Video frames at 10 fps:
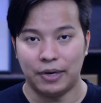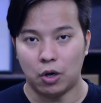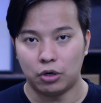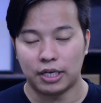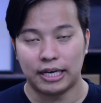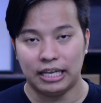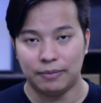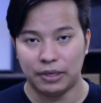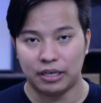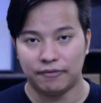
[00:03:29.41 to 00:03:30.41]
डाउनलोड करे
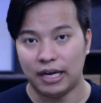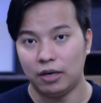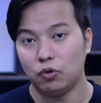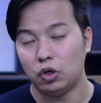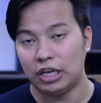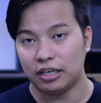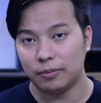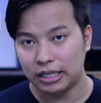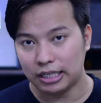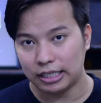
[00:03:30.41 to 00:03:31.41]
एपी के फाइल वो लिंक भी
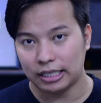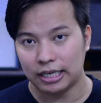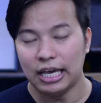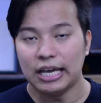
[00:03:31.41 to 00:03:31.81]
दे देते हैं